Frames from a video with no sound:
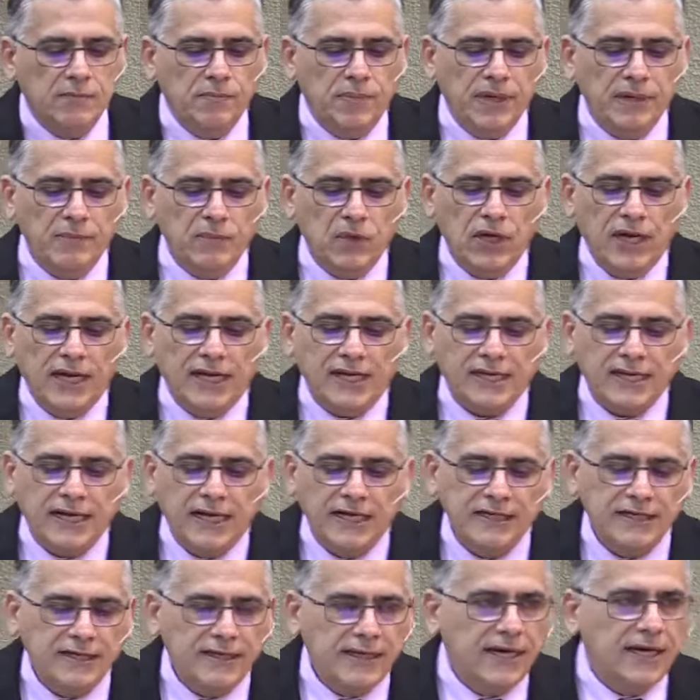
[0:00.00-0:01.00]
vemos la
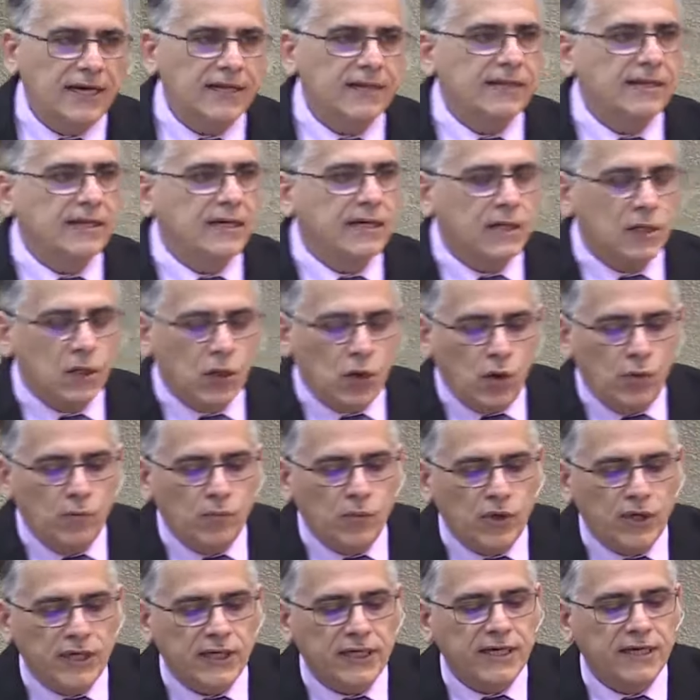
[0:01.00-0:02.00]
realidad de
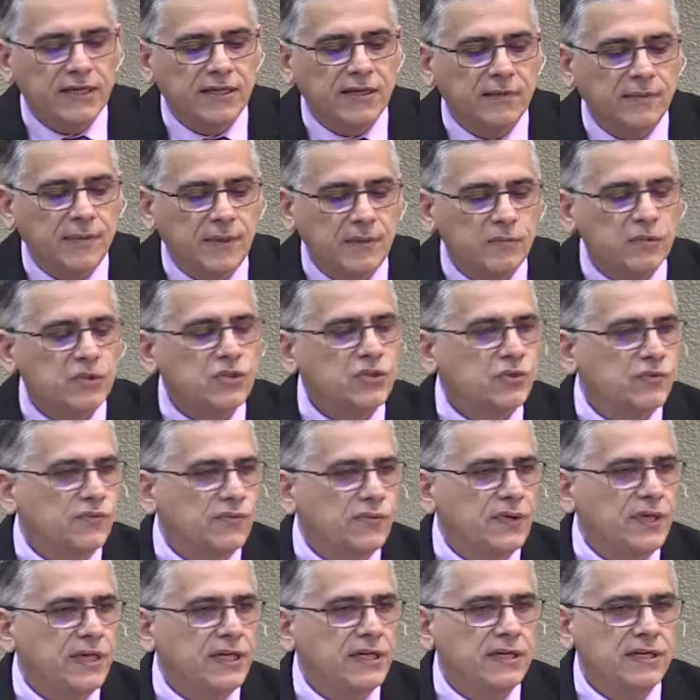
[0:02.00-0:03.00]
cómo es que debemos
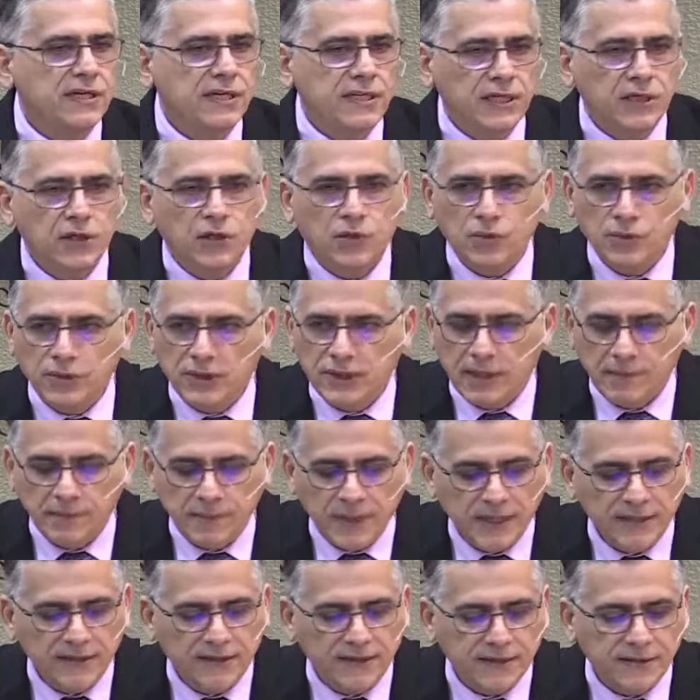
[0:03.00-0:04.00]
sufrir
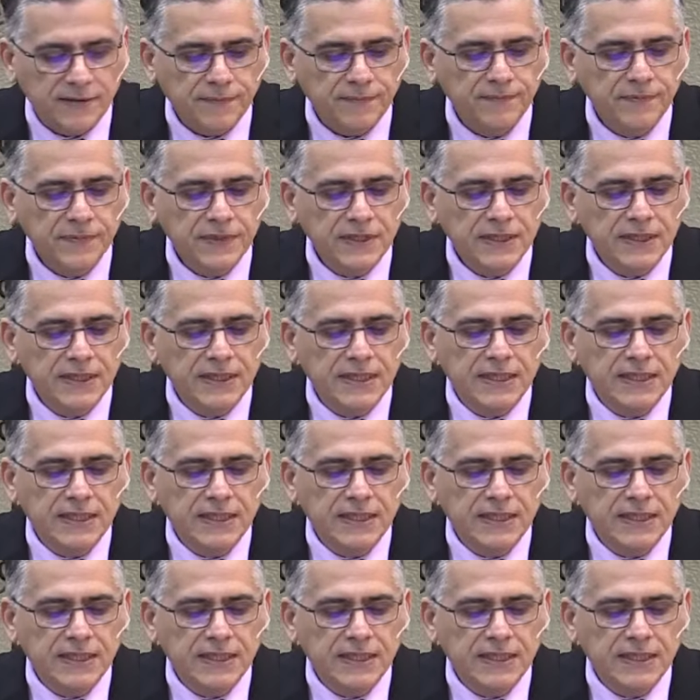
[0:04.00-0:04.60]
injustamente